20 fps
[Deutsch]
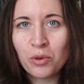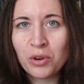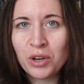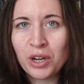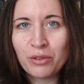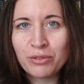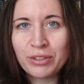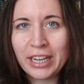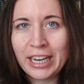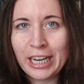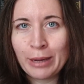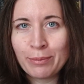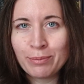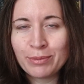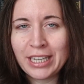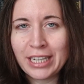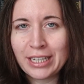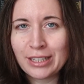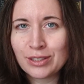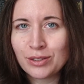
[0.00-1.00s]
ohne auf den
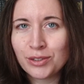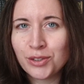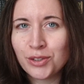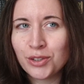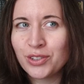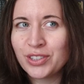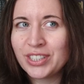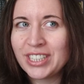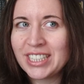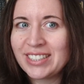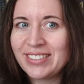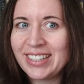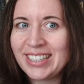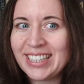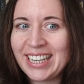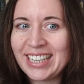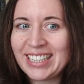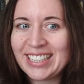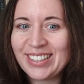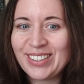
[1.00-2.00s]
Klappentext zu gucken und deswegen
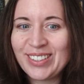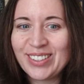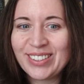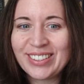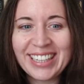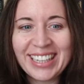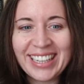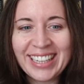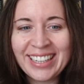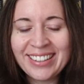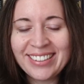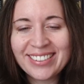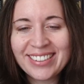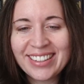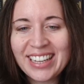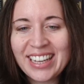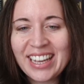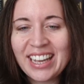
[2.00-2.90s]
denke ich auch, nee,